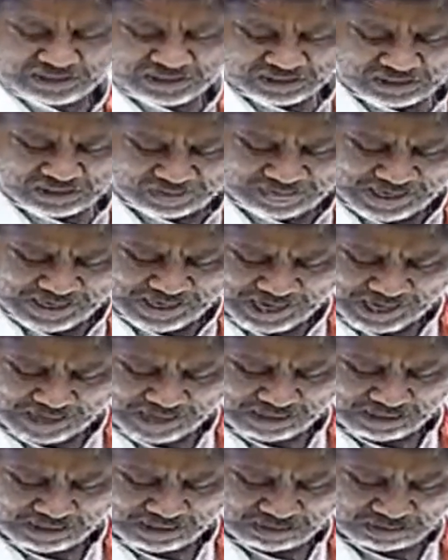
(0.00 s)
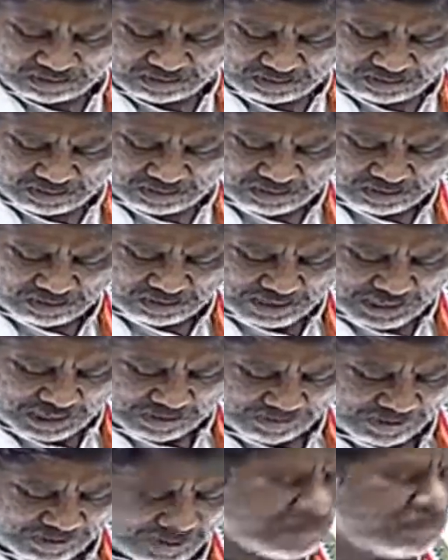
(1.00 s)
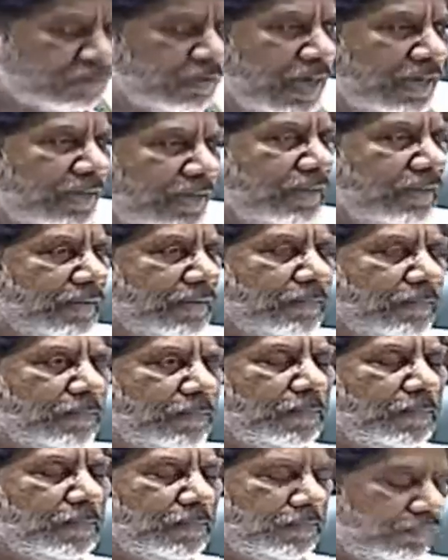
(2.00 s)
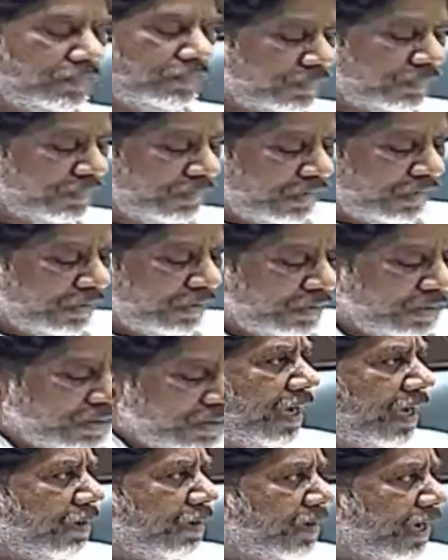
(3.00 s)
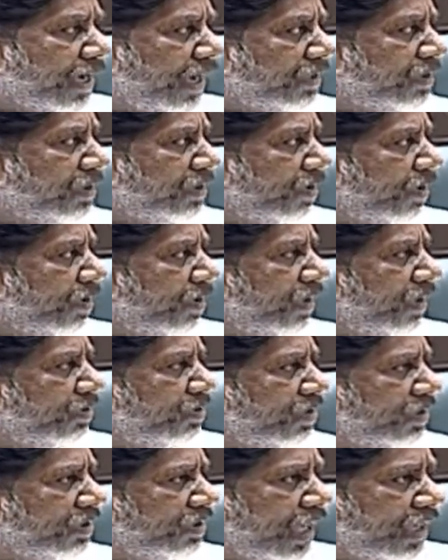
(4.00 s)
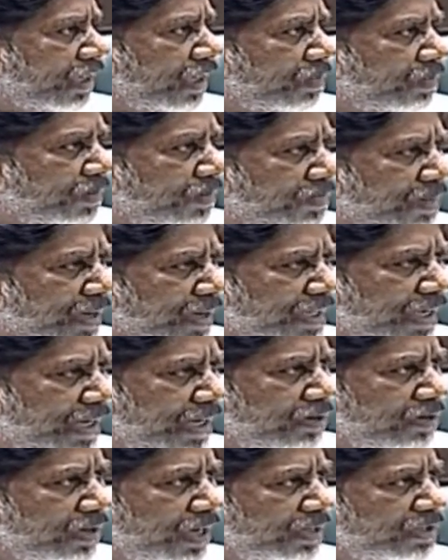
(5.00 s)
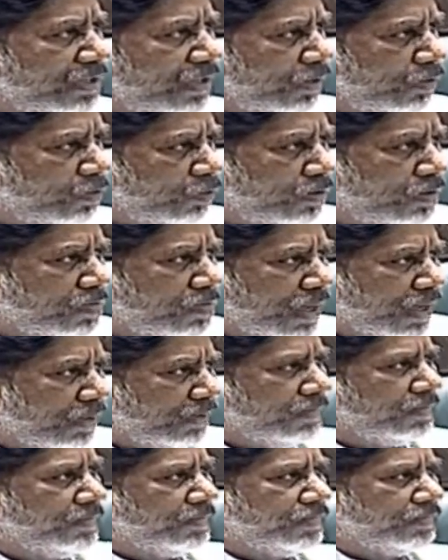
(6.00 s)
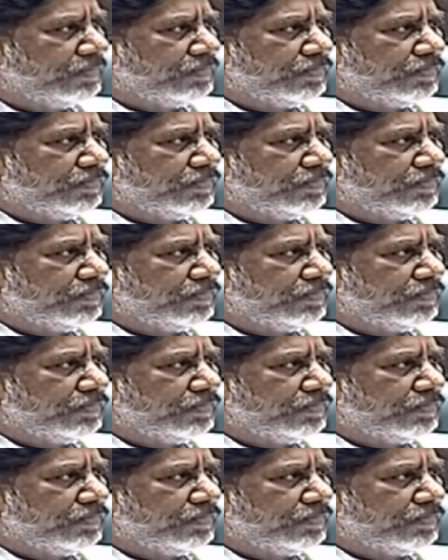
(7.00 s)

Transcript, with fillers: ఈ సందర్భంగా నేను ప్రభుత్వానికి ప్రకారం రాష్ట్రంలో ఉన్నటువంటి దాదాపు పదిహేడు లక్షల కుటుంబాలు